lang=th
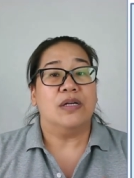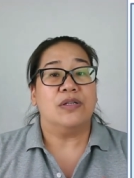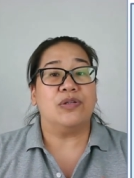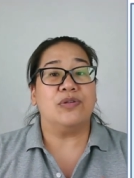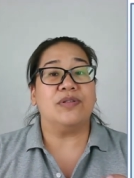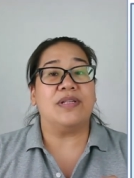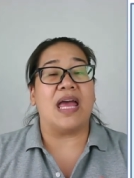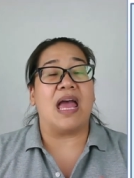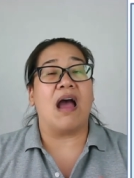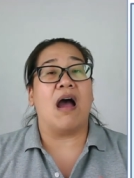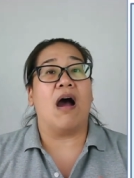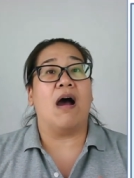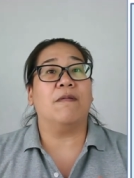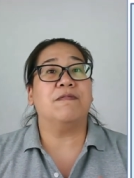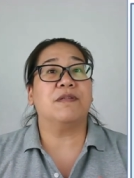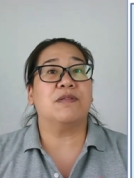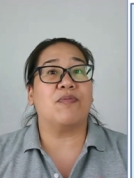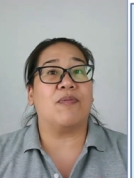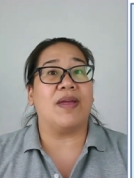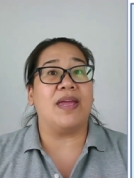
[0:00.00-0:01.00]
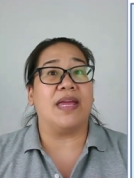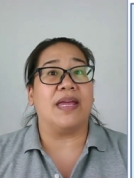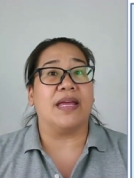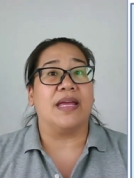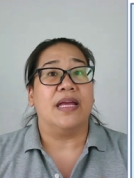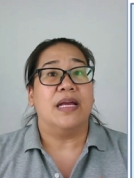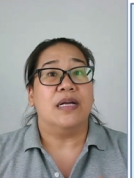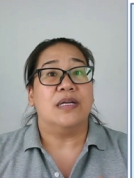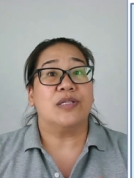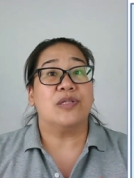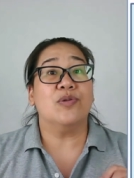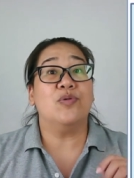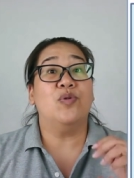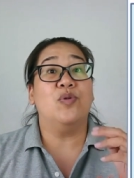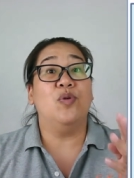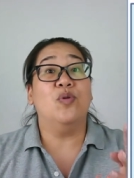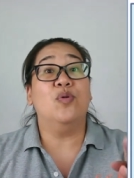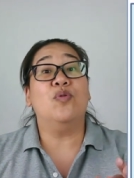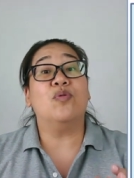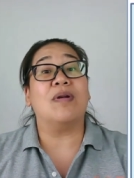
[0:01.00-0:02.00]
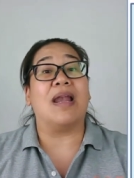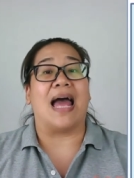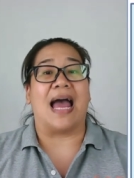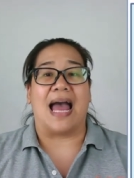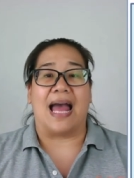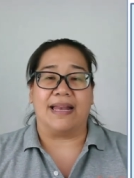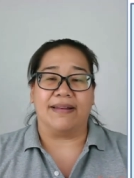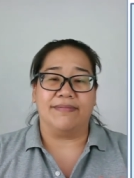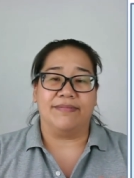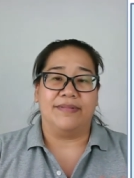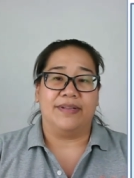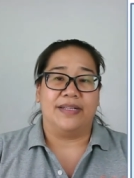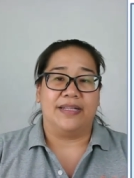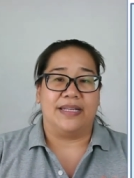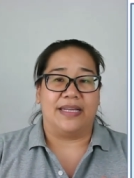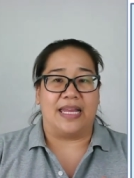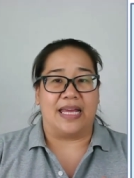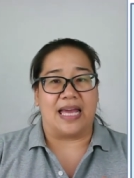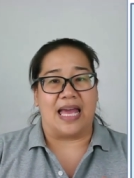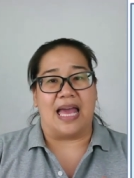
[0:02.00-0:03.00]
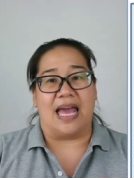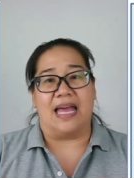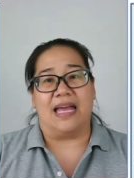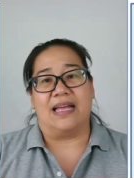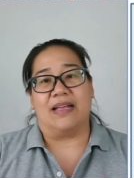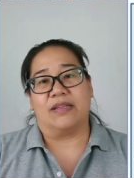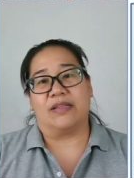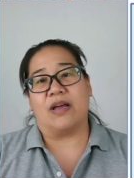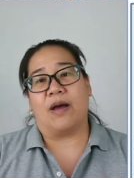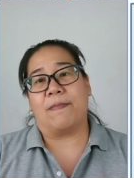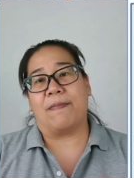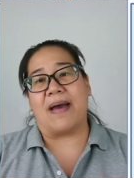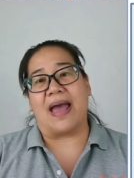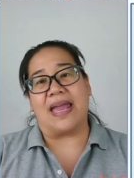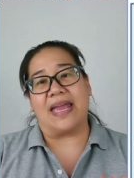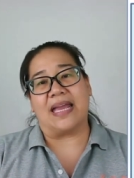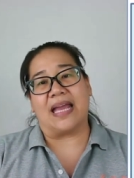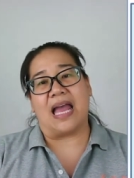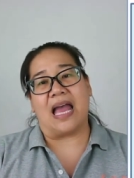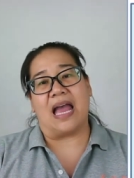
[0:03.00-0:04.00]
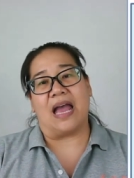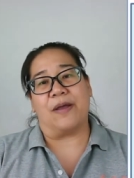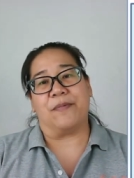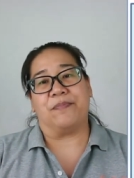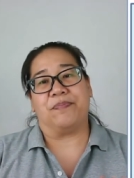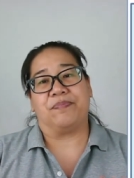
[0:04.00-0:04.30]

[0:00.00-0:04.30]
to their offspring สู่ลูกหลาน นะคะ ต่อไปค่ะ